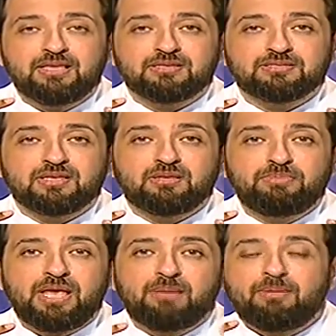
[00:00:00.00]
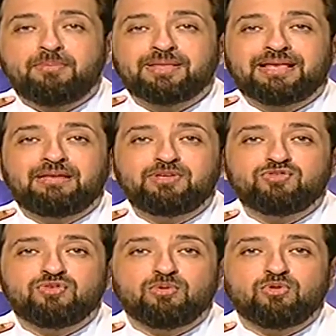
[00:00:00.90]
تصطدم بيها ماما ما
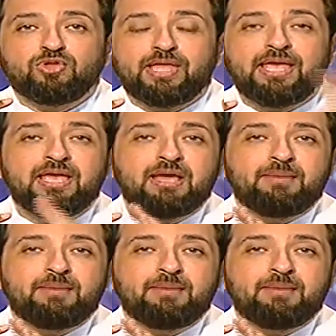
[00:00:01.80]
تكلمنيش في الموضوع ده